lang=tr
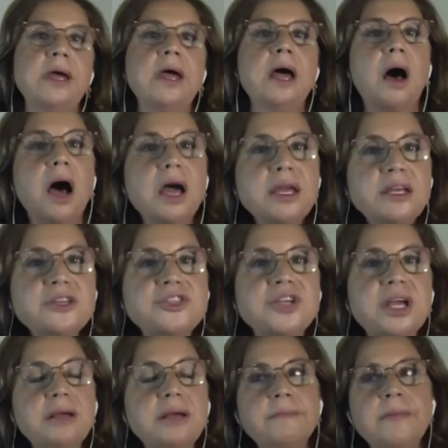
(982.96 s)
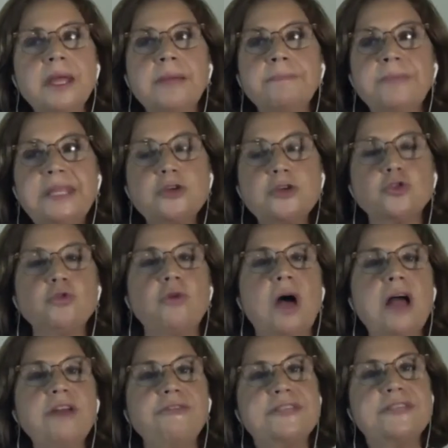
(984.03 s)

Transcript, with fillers: Ayrıca bir de şu var,